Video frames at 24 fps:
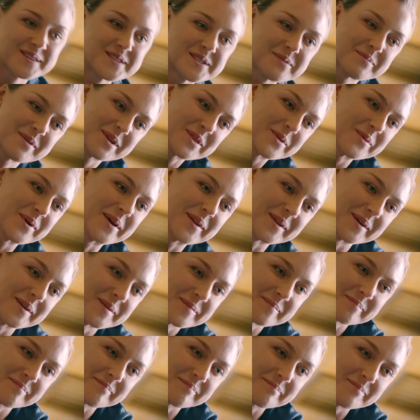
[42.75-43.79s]
Samantha
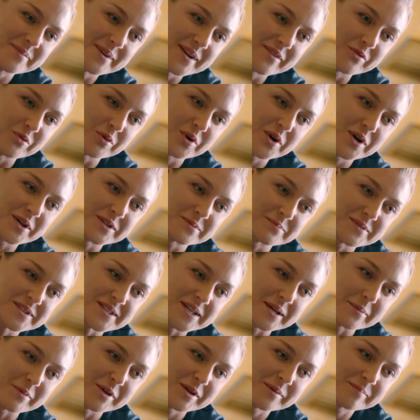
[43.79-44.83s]
Wetley, mais on m'appelle
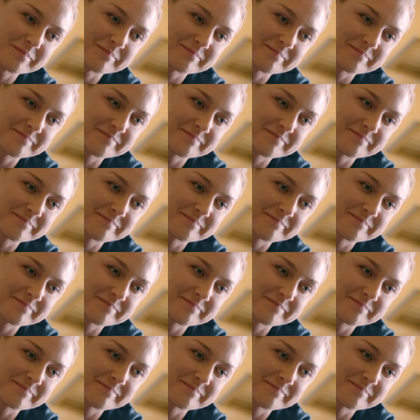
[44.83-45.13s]
Sammy.